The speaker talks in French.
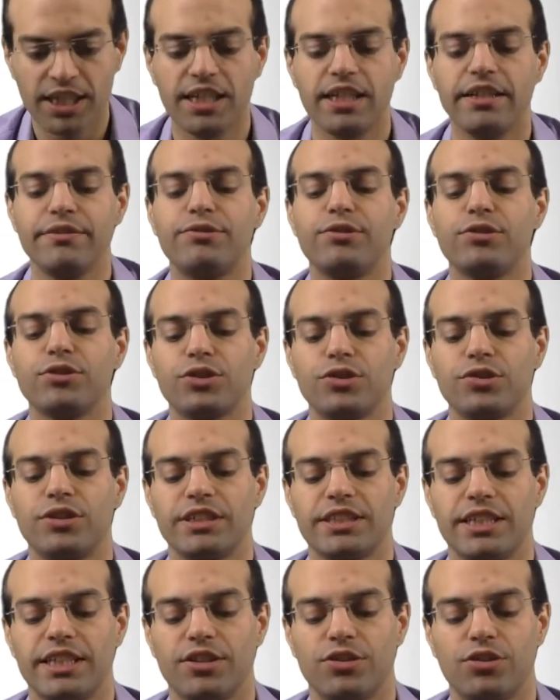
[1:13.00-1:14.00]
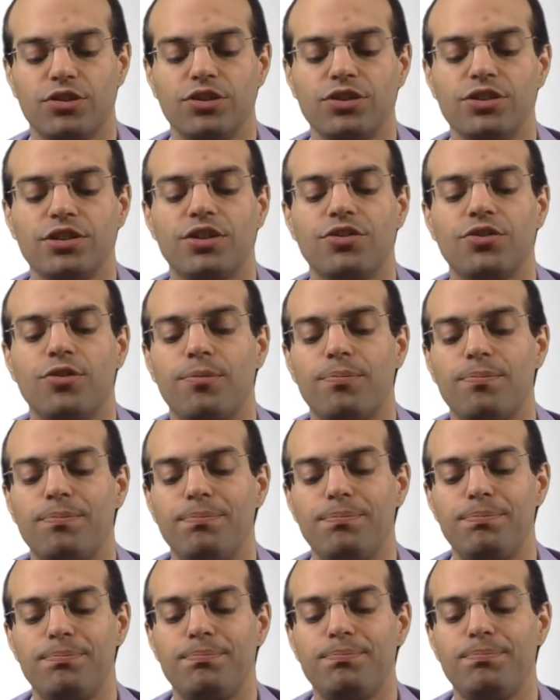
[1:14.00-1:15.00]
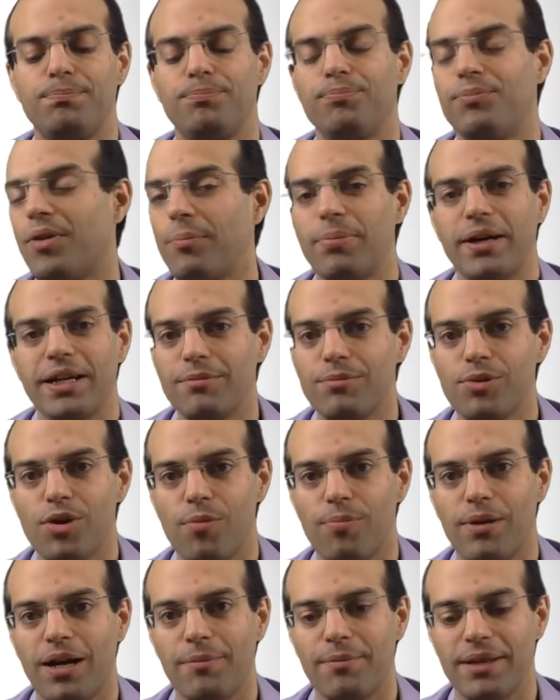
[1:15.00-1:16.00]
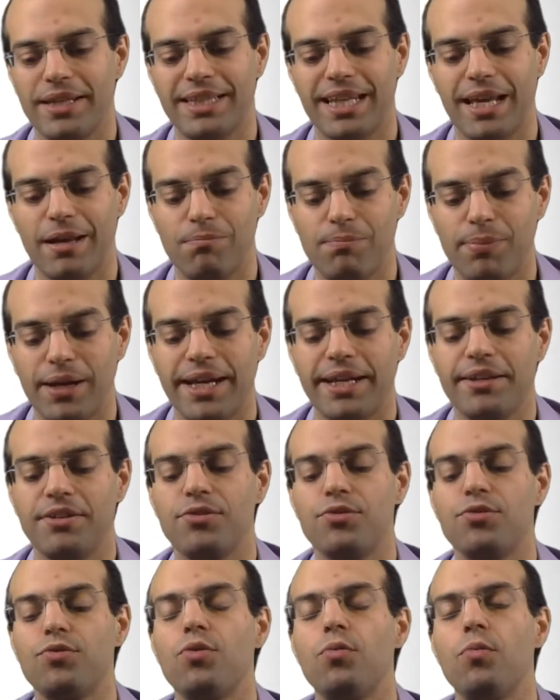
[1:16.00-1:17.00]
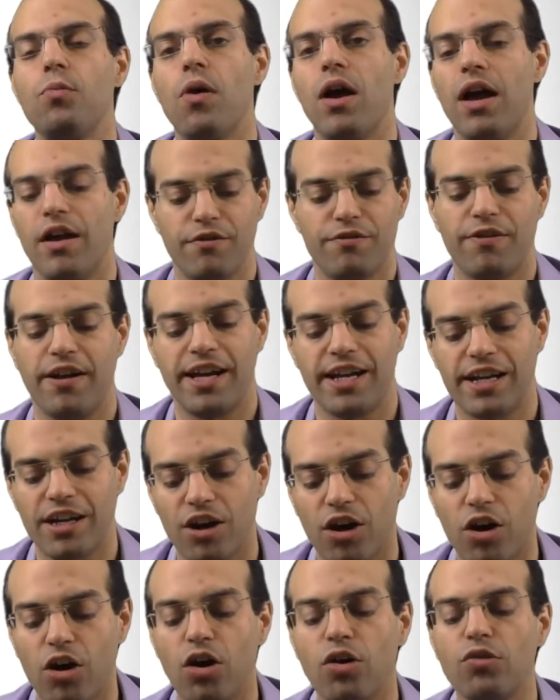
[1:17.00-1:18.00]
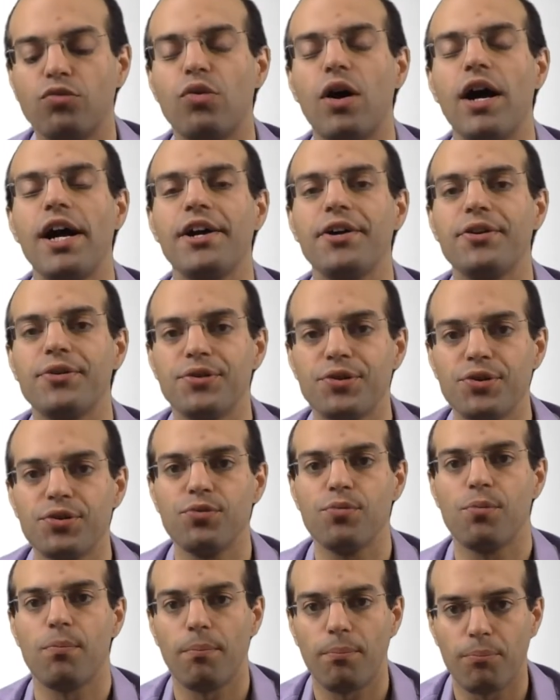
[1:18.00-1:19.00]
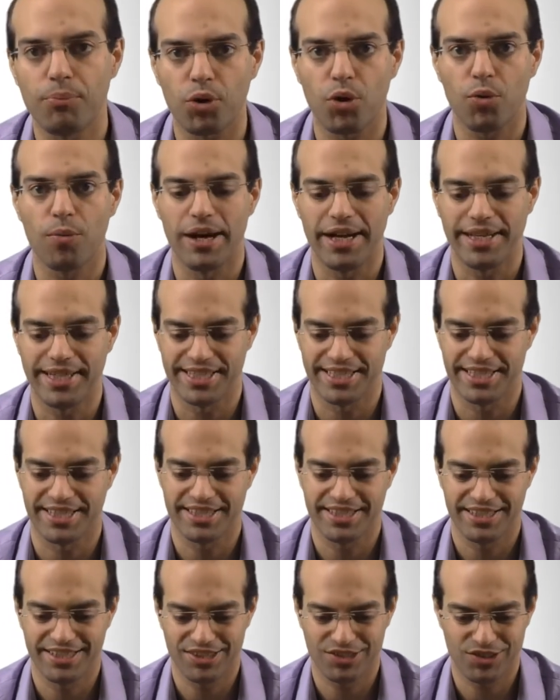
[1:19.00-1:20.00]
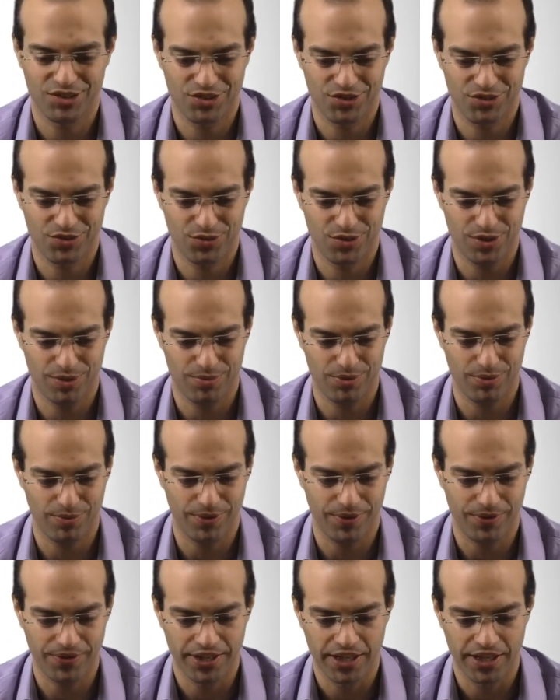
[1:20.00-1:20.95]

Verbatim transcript: Les fonctions asynchrones n'en prennent plus en paramètre, elles prennent une, enfin elles renvoient une promise, tout simplement.